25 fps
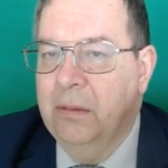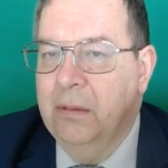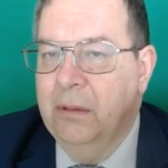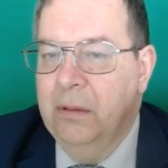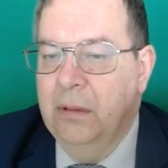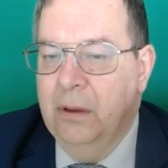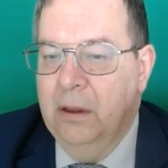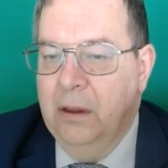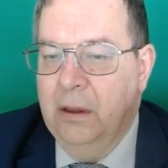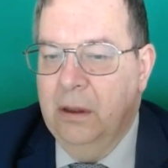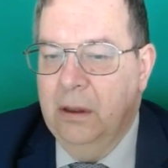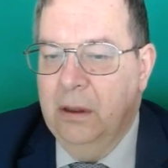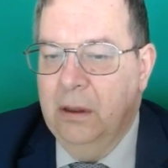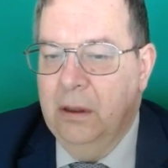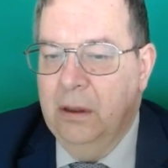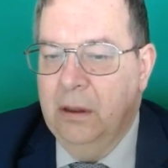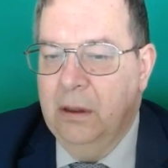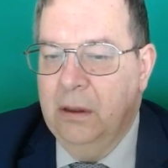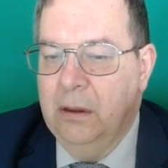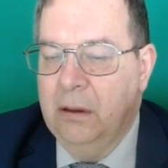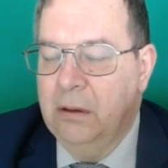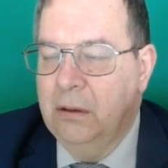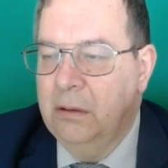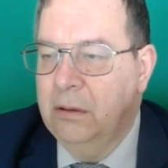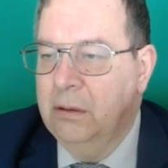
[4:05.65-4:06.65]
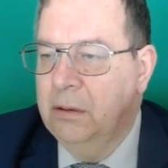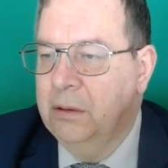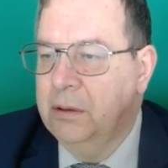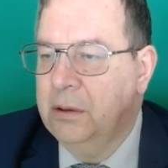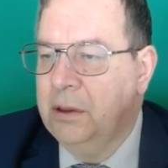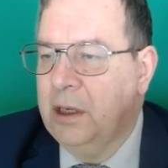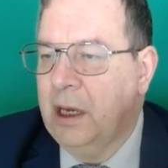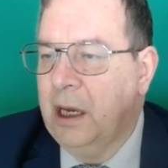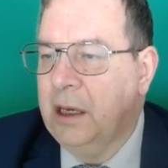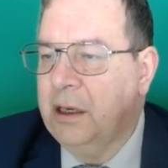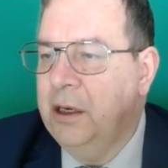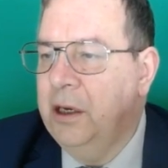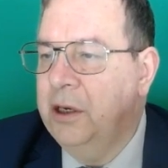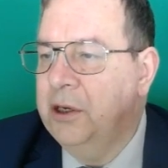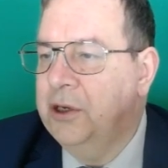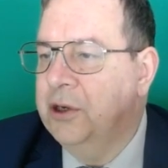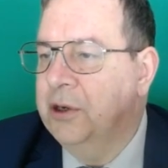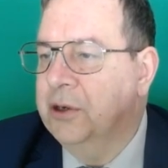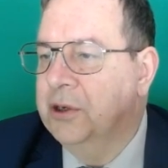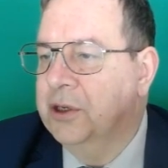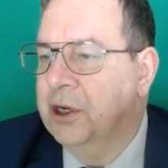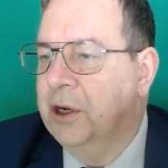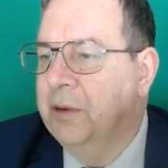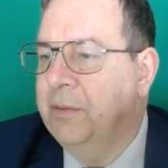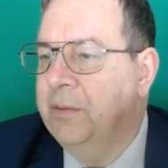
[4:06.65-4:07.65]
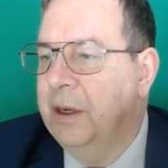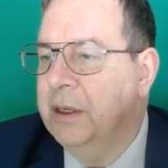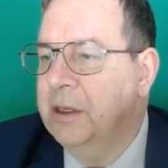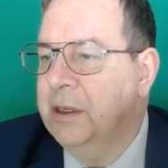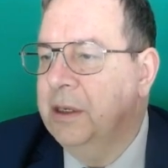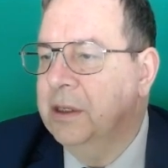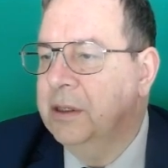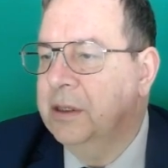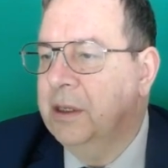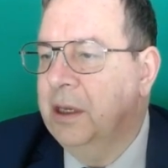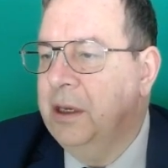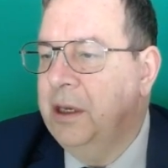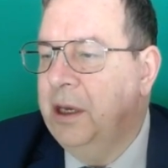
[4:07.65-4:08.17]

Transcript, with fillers: Э, какие еще шахматисты?